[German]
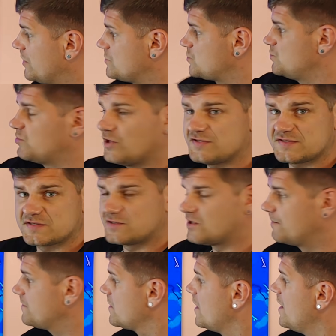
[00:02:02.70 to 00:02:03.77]
aus Südosten
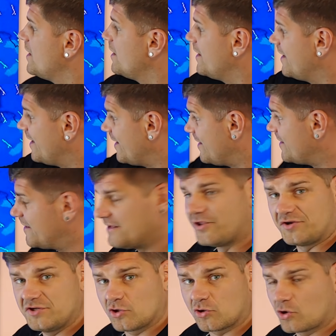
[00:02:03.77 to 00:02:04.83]
kommt, in
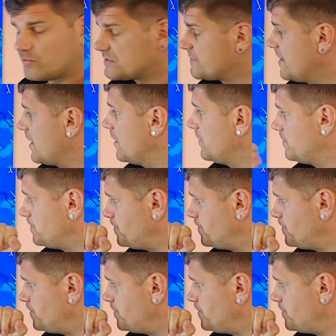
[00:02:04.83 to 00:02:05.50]
der Niedertroposphäre,